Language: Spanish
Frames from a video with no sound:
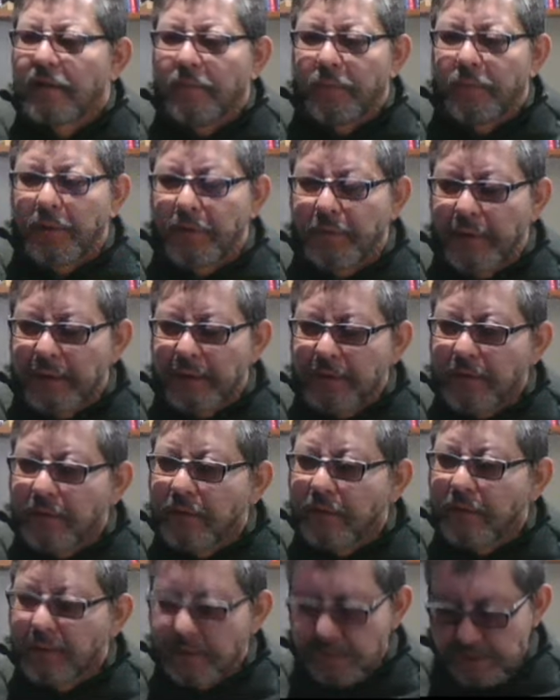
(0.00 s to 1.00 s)
Perfecto,
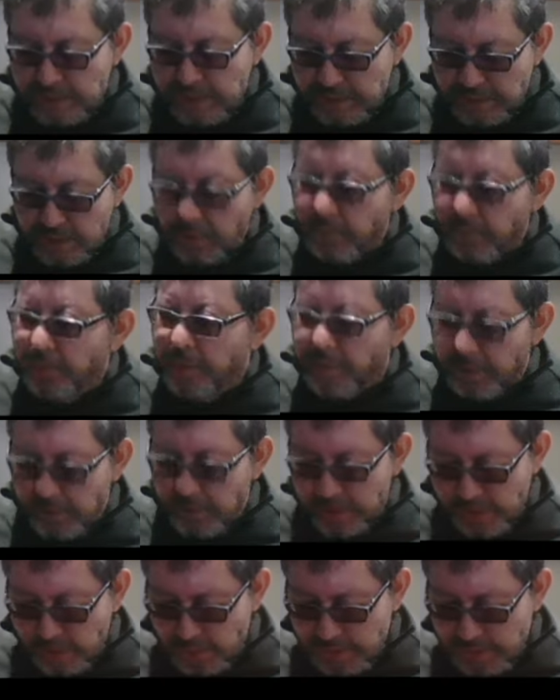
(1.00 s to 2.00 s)
entonces lo
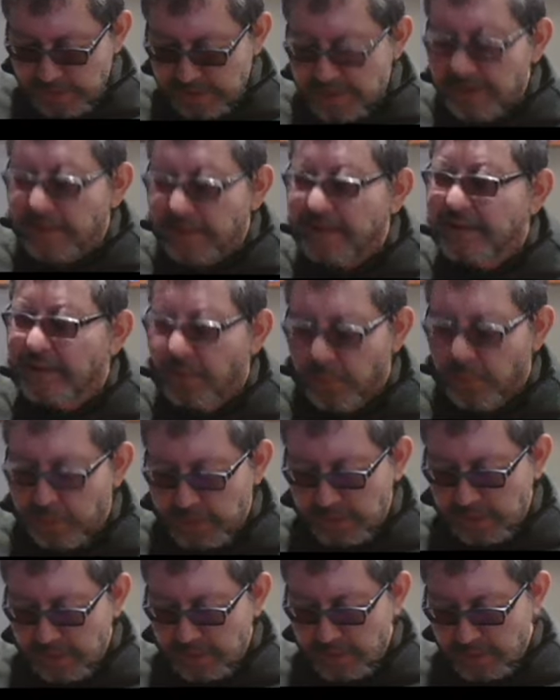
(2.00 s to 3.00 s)
primero que voy a hacer es
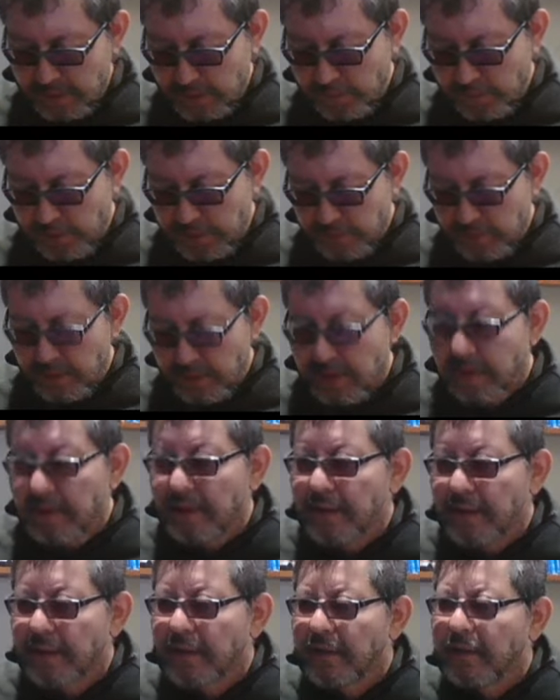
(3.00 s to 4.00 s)
aumentar el tamaño de la
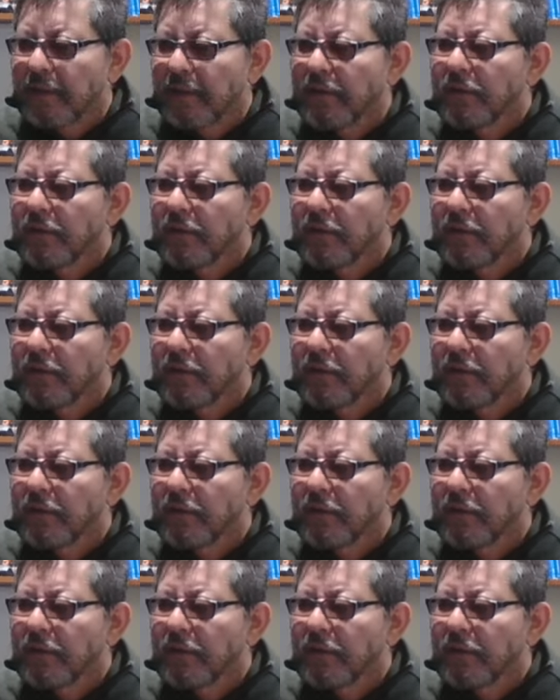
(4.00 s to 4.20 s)
letra.